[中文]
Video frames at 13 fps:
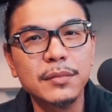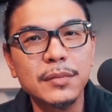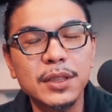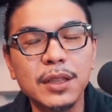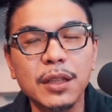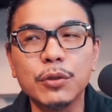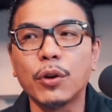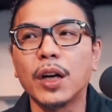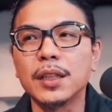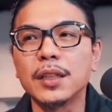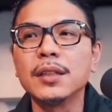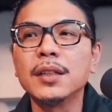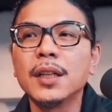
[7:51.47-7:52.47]
见到国王
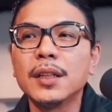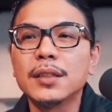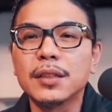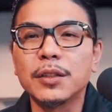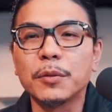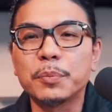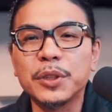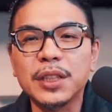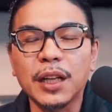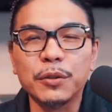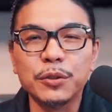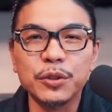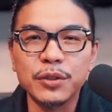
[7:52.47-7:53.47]
呢，这时候皮塞
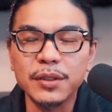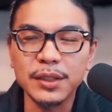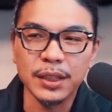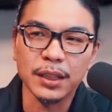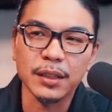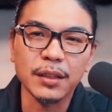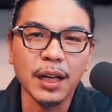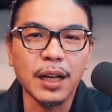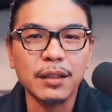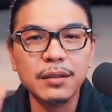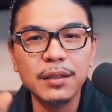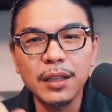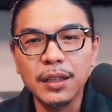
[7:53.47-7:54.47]
罗就是请他
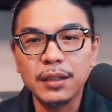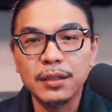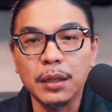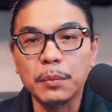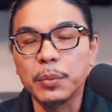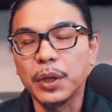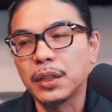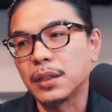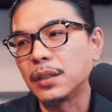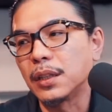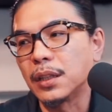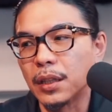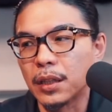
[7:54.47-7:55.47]
身边的
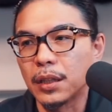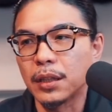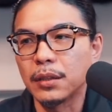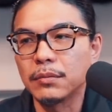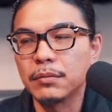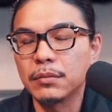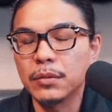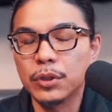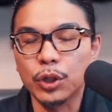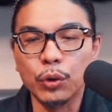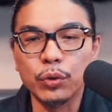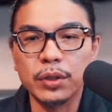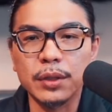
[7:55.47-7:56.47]
那个
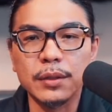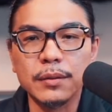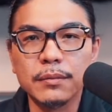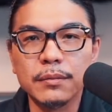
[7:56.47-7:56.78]
修士